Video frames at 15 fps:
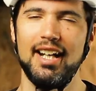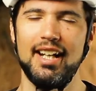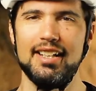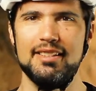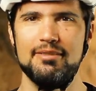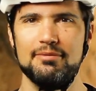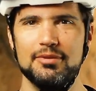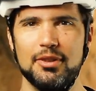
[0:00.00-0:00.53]

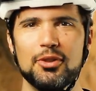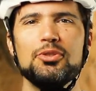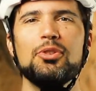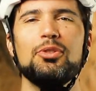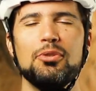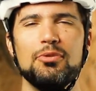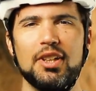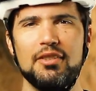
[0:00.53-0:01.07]
Allez, on
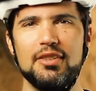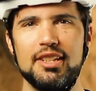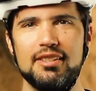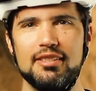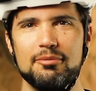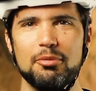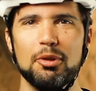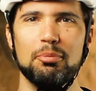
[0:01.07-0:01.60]
se retrouve très
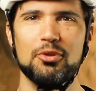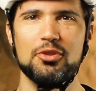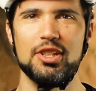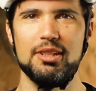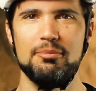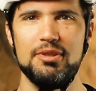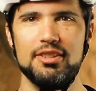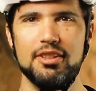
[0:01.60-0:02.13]
vite pour le
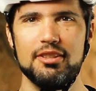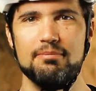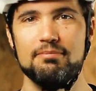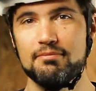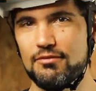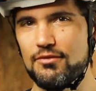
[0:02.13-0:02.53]
prochain épisode.